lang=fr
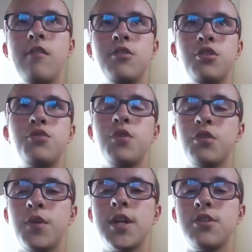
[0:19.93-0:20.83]
Je suis
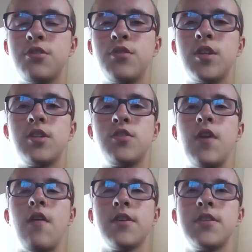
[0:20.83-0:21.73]
ouais, je,
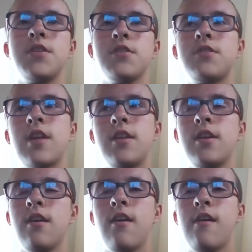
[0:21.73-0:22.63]
vais avoir 16 ans cette
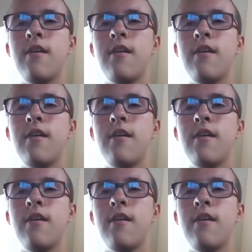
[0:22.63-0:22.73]
année.